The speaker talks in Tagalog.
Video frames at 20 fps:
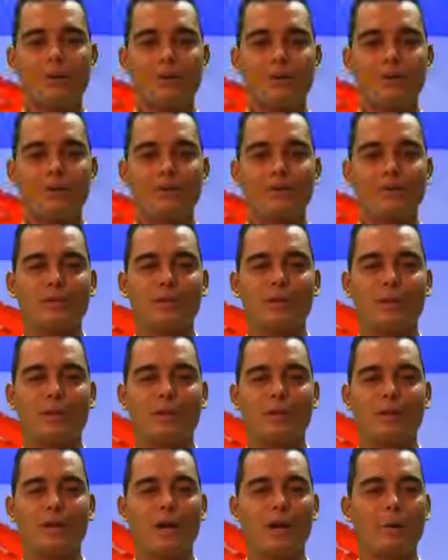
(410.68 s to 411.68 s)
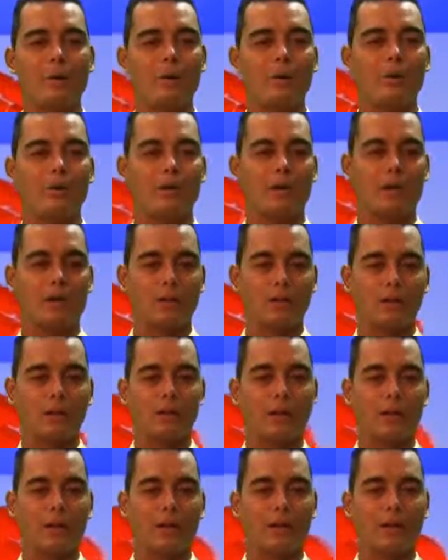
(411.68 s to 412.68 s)
dito sa David Hour
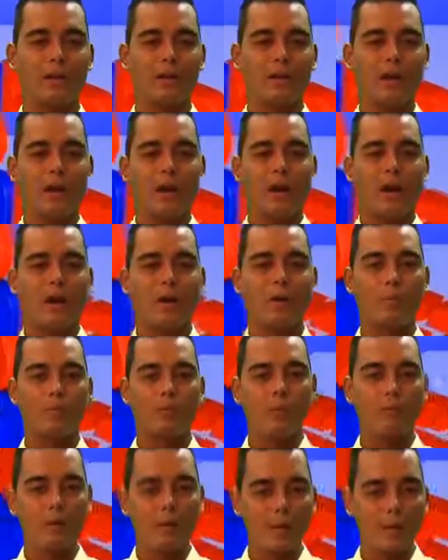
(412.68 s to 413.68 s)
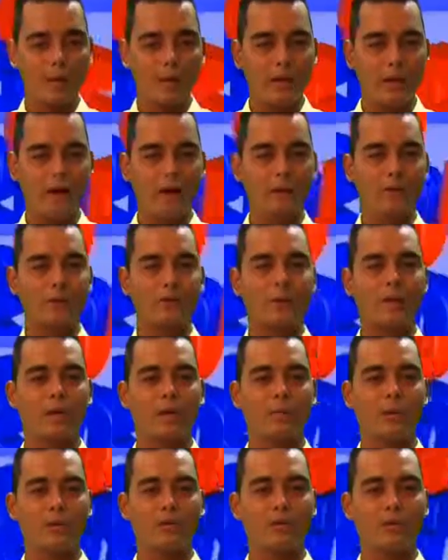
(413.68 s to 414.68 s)
Teleturuan, ako po muli ang inyong
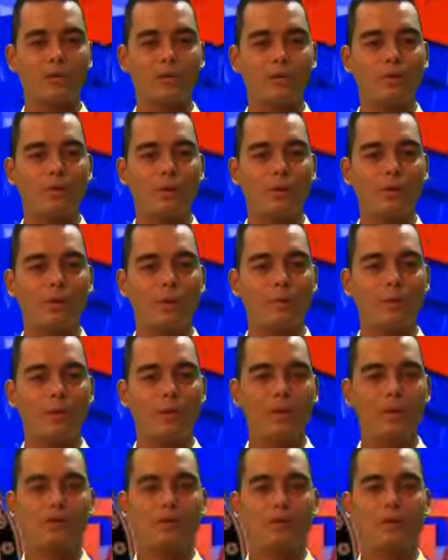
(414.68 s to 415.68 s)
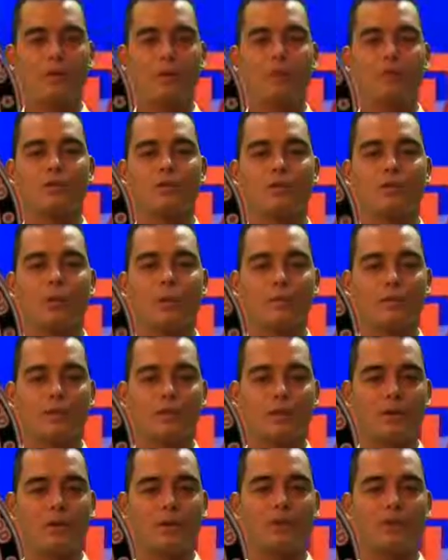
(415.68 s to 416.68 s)
tagapagturo ngayong gabi, Gerson
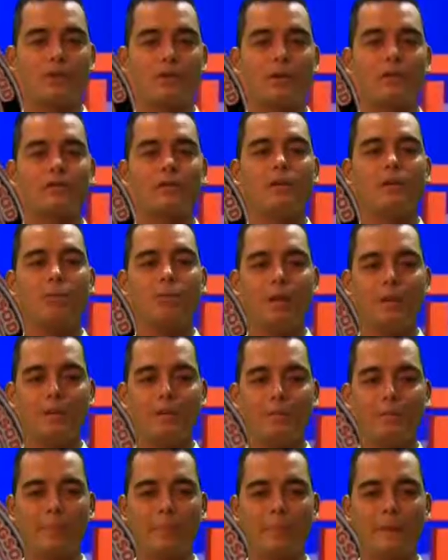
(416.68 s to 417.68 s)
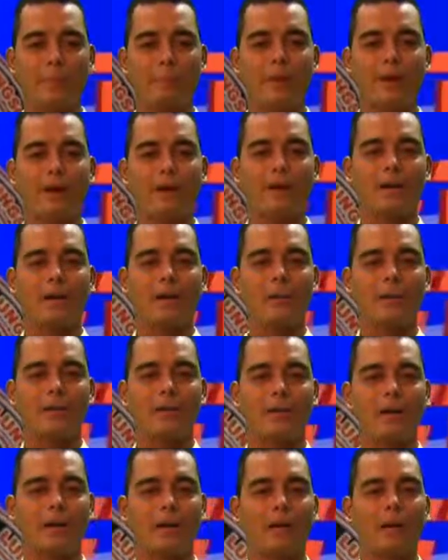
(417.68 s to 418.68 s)
Emisona, Teacher 1 ng Parang
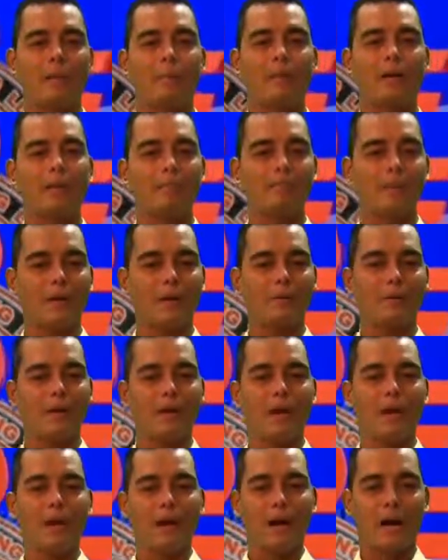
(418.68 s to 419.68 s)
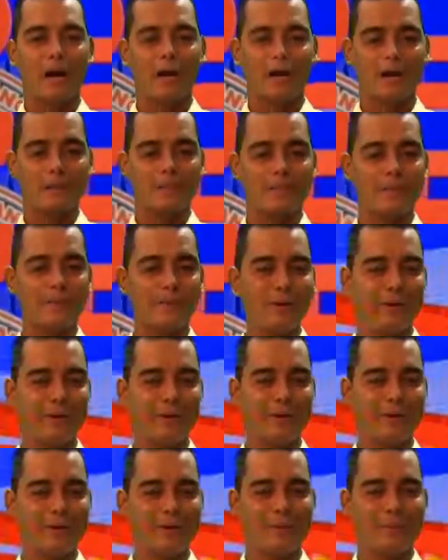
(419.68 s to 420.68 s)
Elementar ng Mayapyap. Hanggang sa
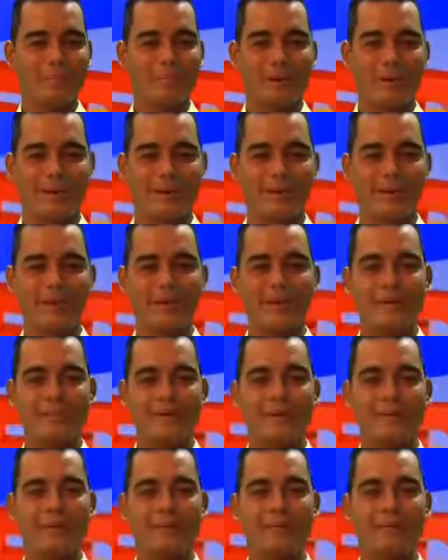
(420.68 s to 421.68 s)
muli, magandang gabi at